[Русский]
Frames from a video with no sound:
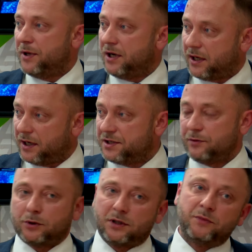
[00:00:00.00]

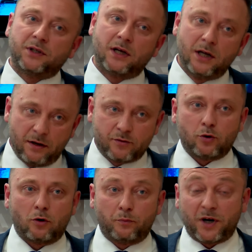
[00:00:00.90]
перекрытие вот именно в
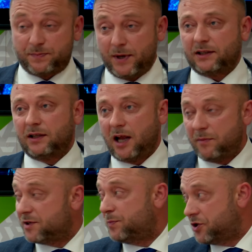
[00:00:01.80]
сторону проспекта для
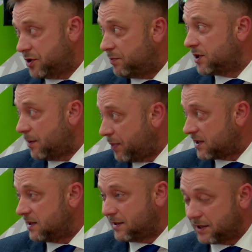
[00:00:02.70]
обеспечения
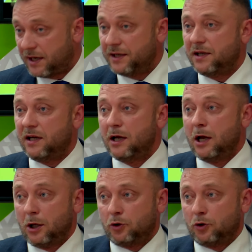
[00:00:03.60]
безопасности зрителей,